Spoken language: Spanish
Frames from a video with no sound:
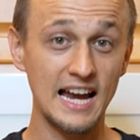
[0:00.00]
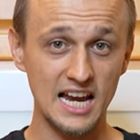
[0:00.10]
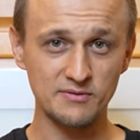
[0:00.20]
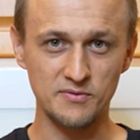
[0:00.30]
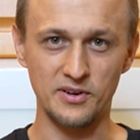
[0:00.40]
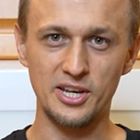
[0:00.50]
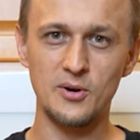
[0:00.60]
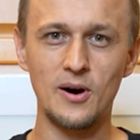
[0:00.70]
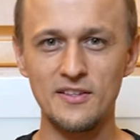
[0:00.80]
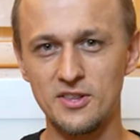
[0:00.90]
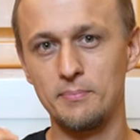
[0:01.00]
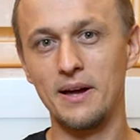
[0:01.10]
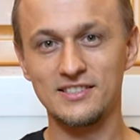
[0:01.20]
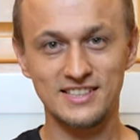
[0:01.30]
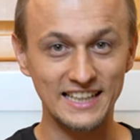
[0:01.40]
en eso. Tengo un
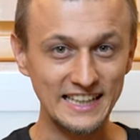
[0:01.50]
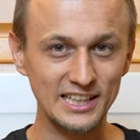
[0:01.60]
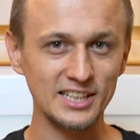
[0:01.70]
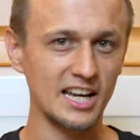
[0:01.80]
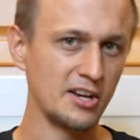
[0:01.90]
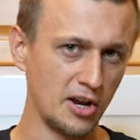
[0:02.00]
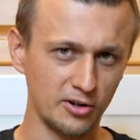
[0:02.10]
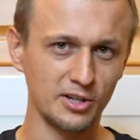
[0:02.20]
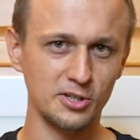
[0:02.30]
vídeo de las mejores marcas de